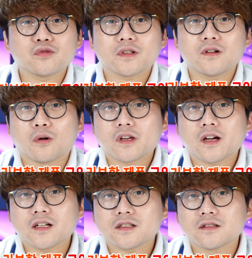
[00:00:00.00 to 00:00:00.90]
수익을
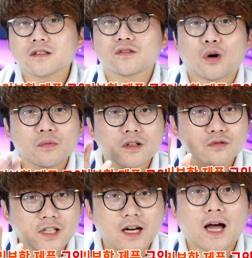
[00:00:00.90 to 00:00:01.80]
얻기까지는
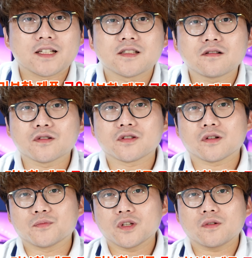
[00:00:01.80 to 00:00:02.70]
너무나도 잘 아시는
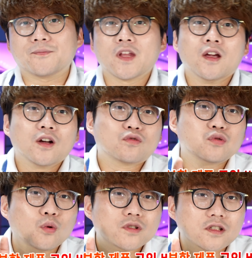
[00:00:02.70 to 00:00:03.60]
것처럼요,
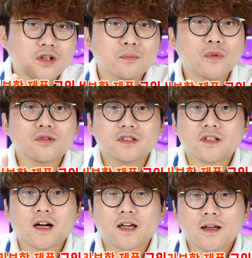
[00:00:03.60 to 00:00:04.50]
구독자 천 명
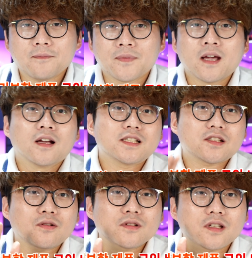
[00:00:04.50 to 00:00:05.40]
이상에
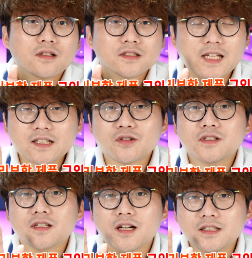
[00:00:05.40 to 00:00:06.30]
시청시간은 사천
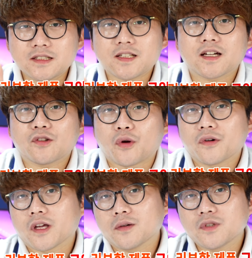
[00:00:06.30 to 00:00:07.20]
시간 이상이
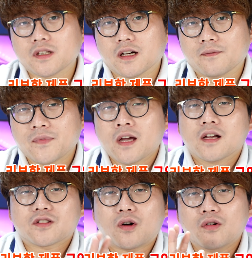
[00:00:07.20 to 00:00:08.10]
되어야 합니다.
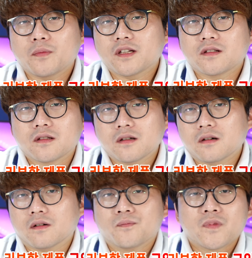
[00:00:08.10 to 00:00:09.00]
처음에는요,